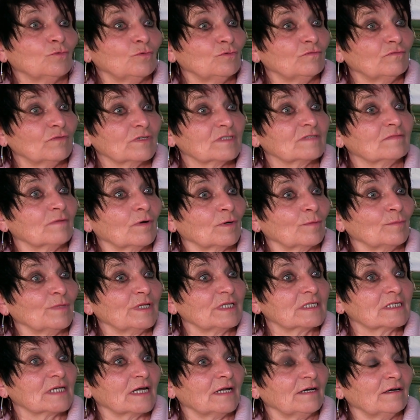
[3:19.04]
und was war
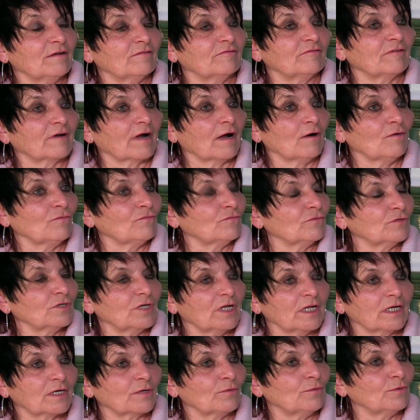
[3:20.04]
mit seiner Frau? Von
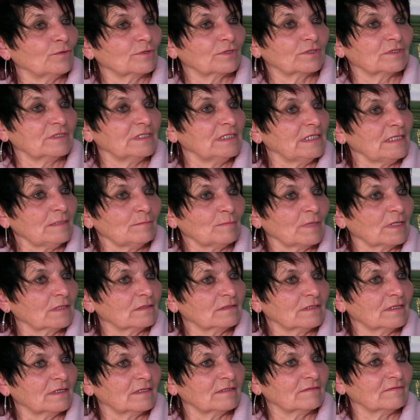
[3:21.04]
der hört
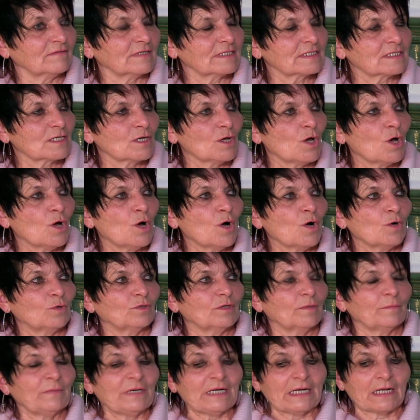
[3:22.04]
niemand etwas.
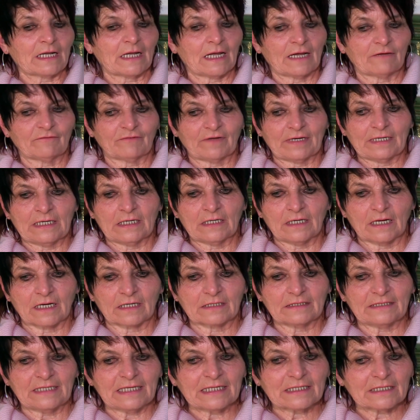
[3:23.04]
Und da bin ich auf einen
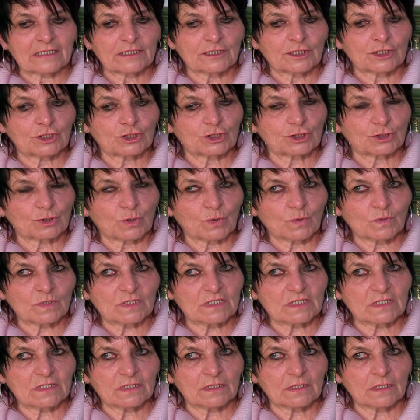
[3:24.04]
Artikel
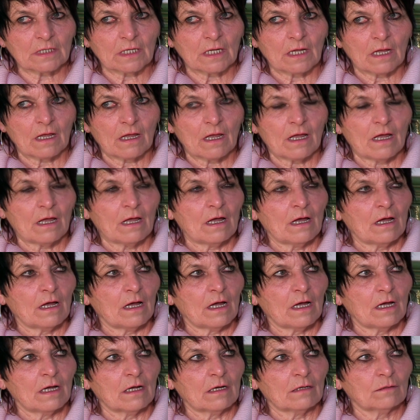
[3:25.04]
gestoßen,
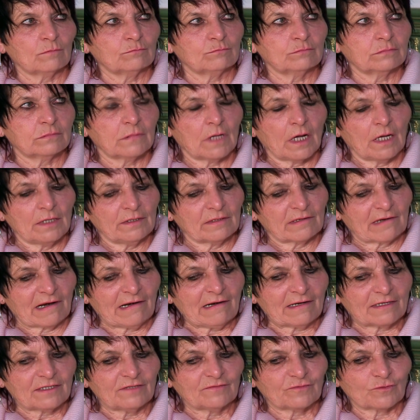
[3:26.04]
äh, ein
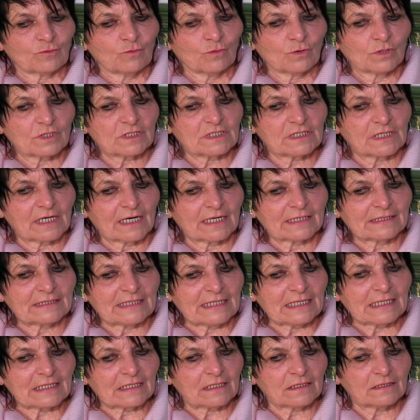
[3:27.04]
relativ kurzer
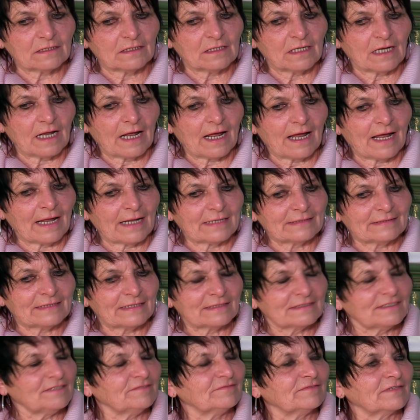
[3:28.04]
Artikel,
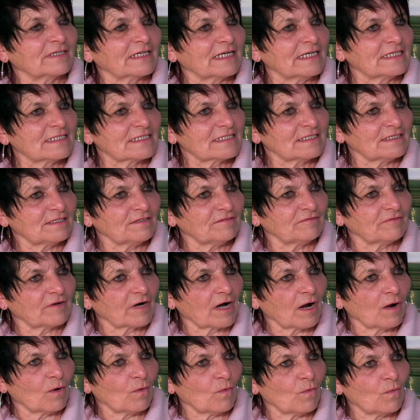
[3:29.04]
Anna, die vergessene
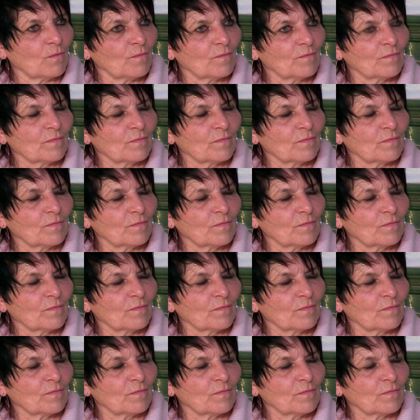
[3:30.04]
Frau.